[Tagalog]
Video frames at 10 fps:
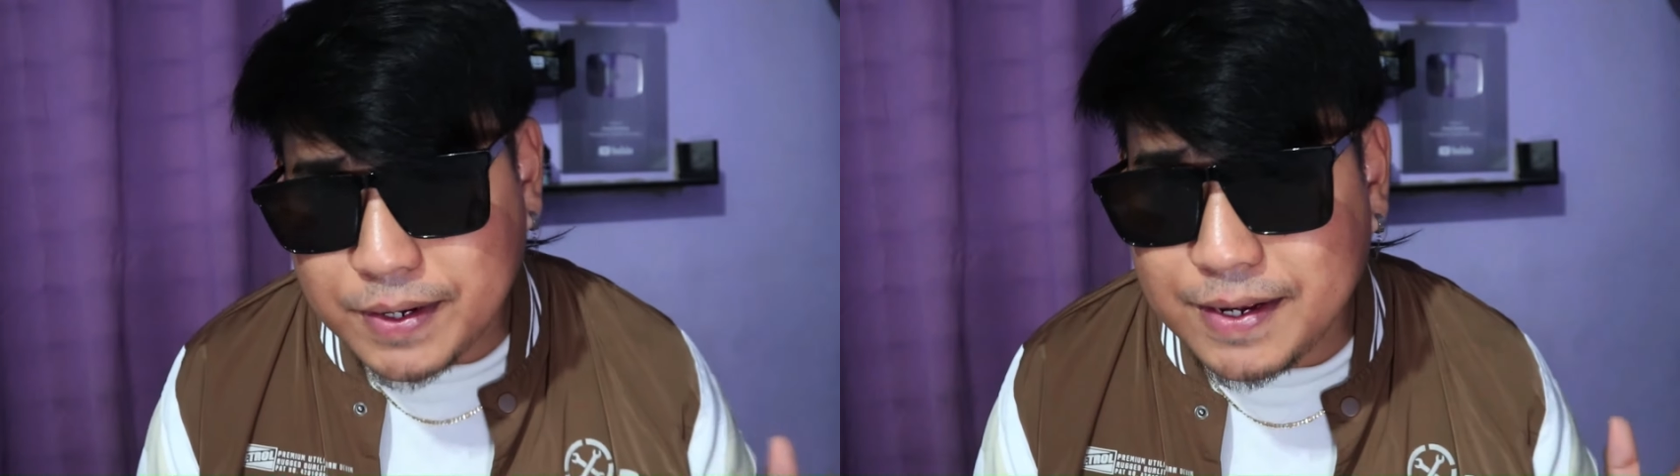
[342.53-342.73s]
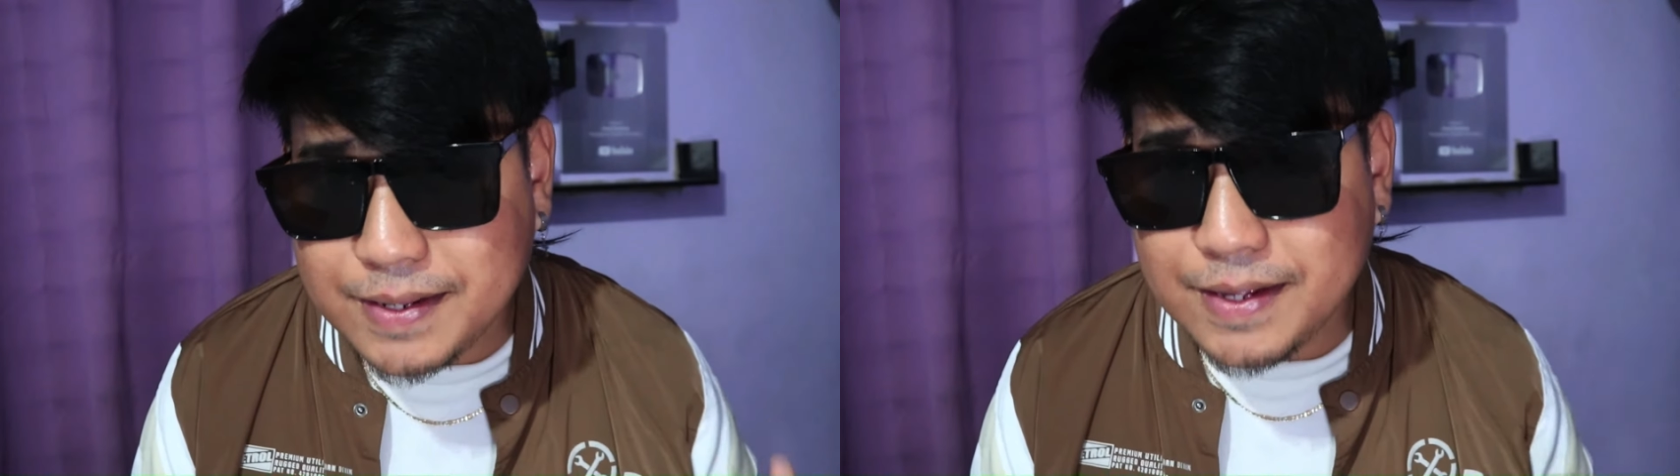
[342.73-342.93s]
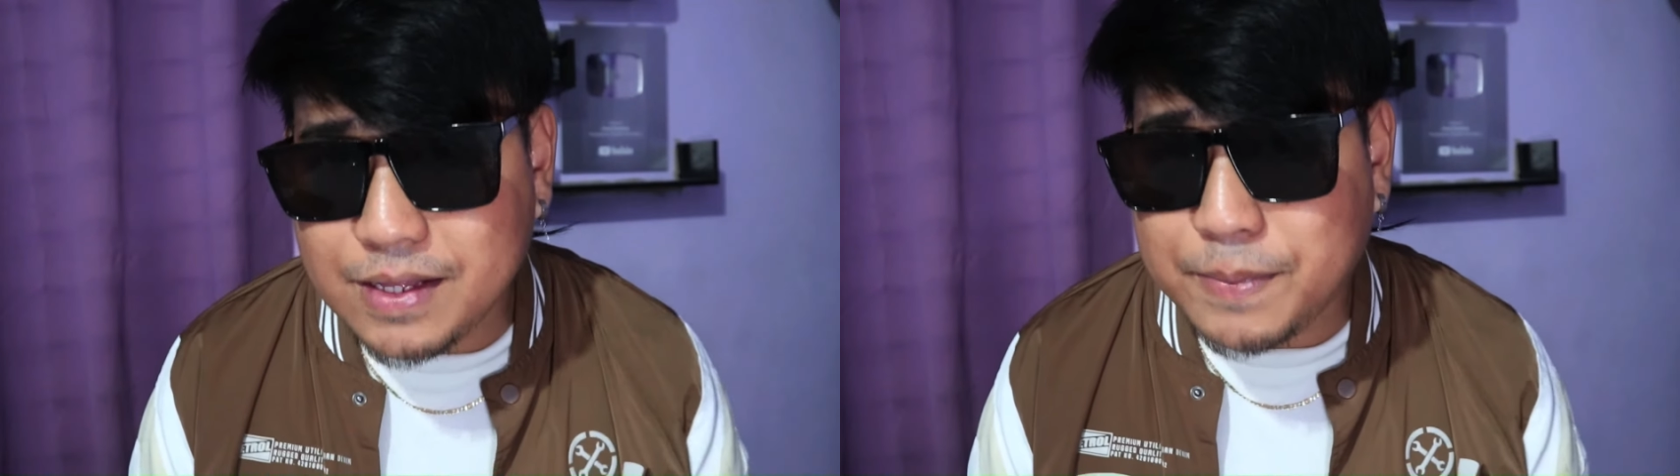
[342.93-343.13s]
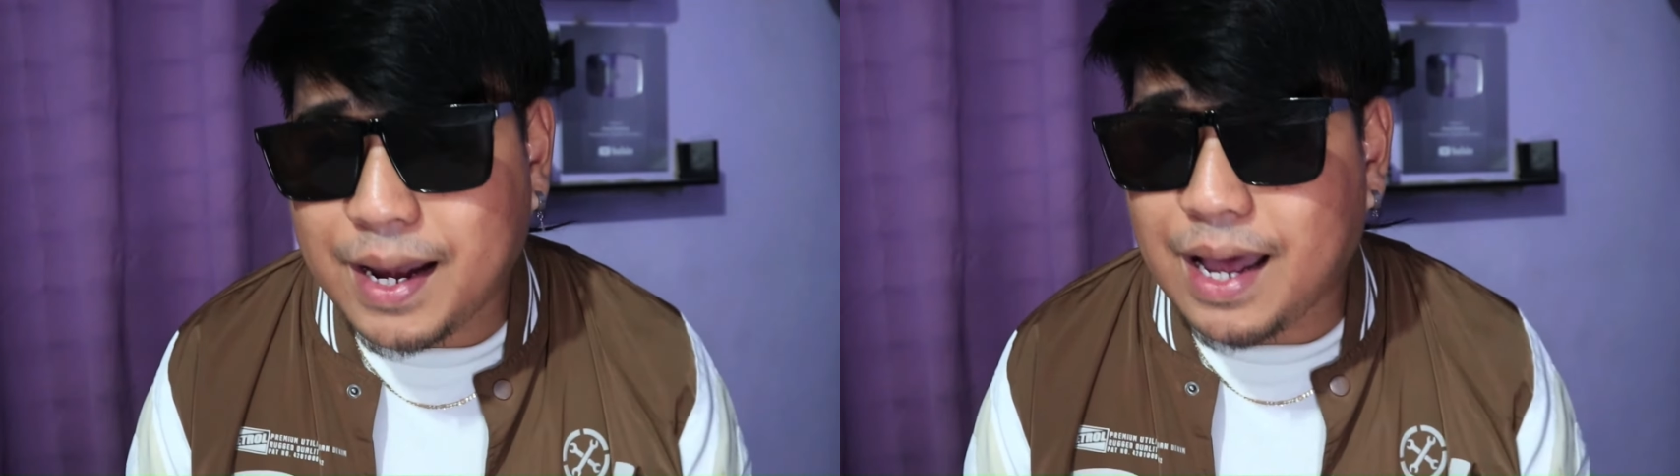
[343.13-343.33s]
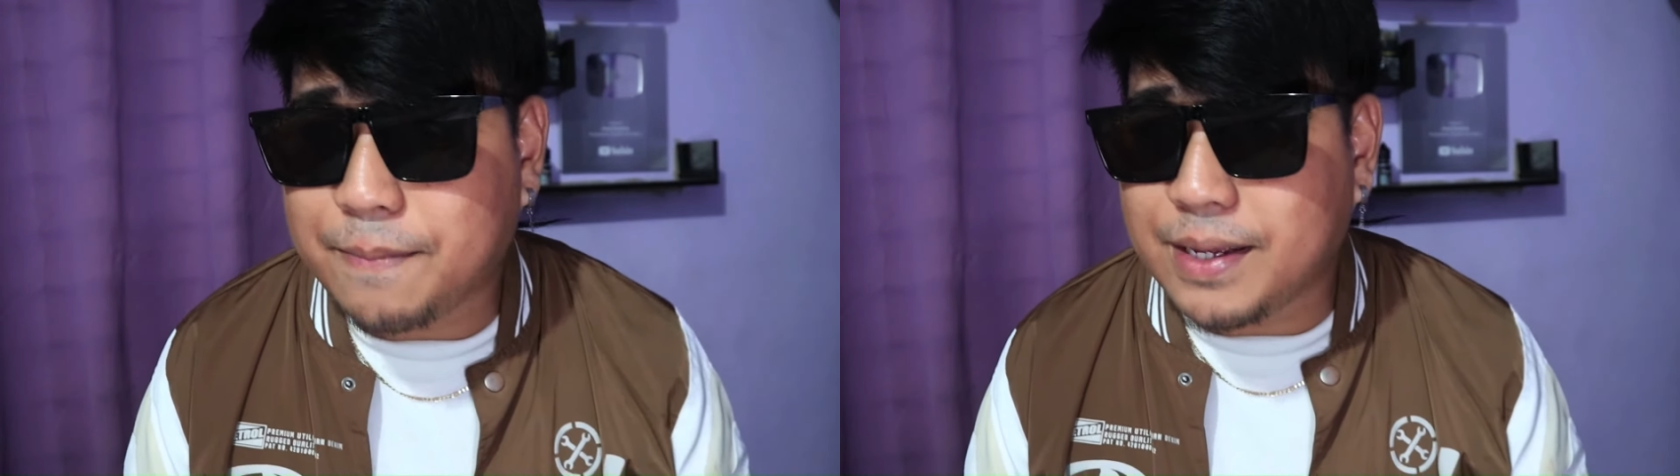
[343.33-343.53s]
naririnig ng
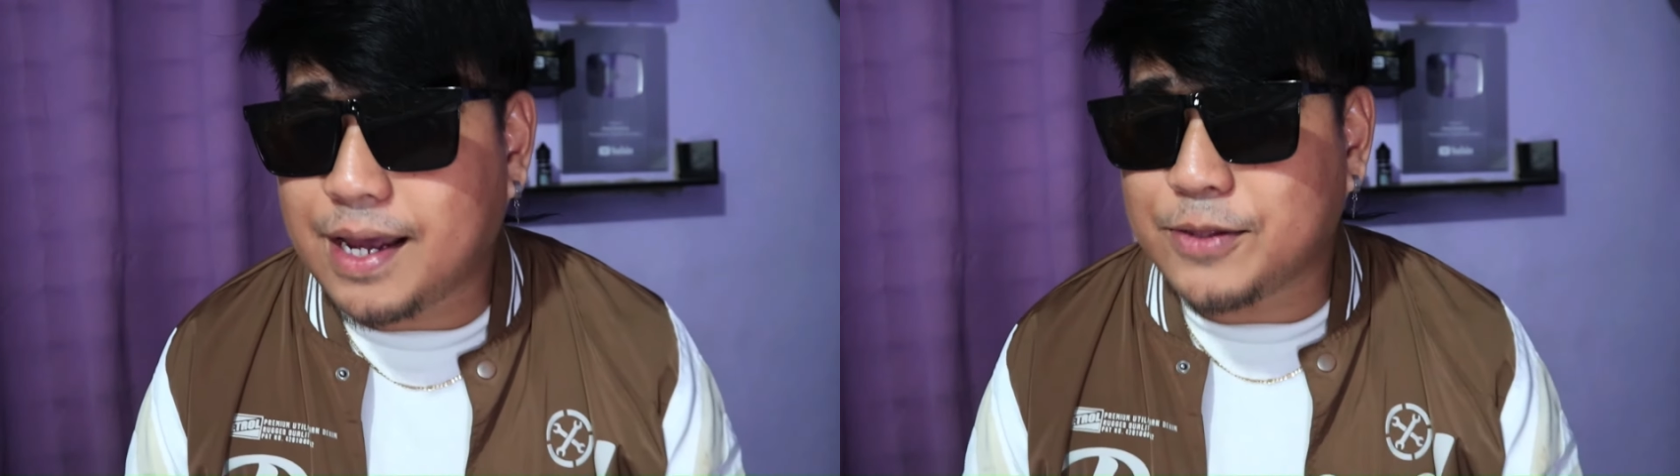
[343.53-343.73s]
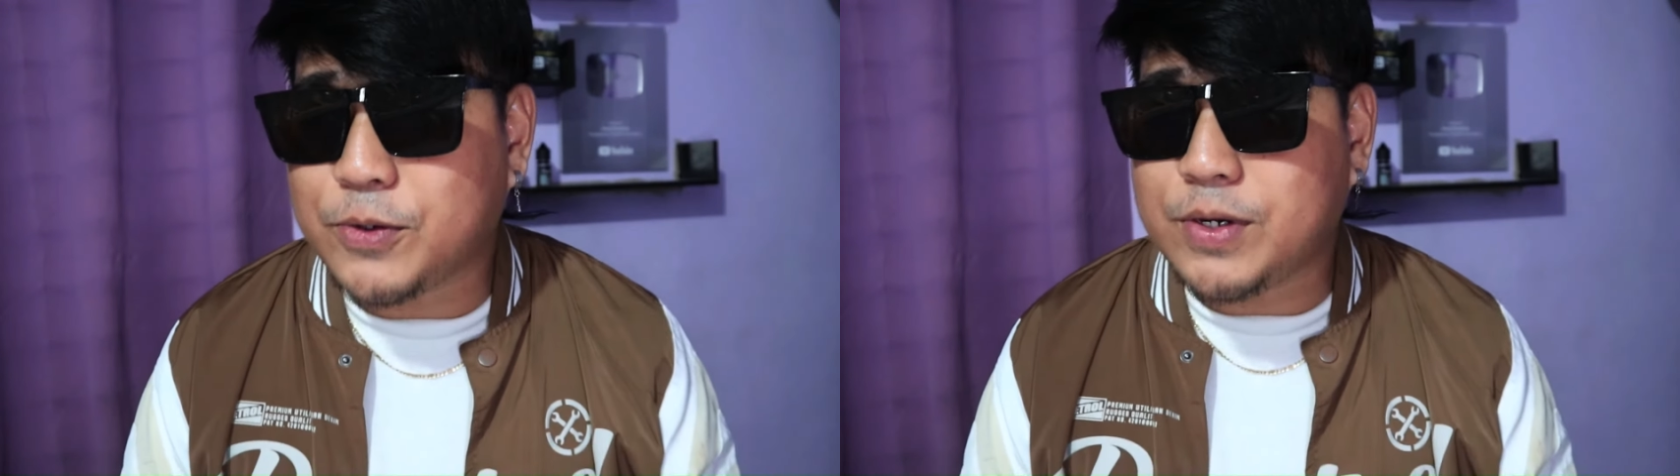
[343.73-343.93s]
mga applicant.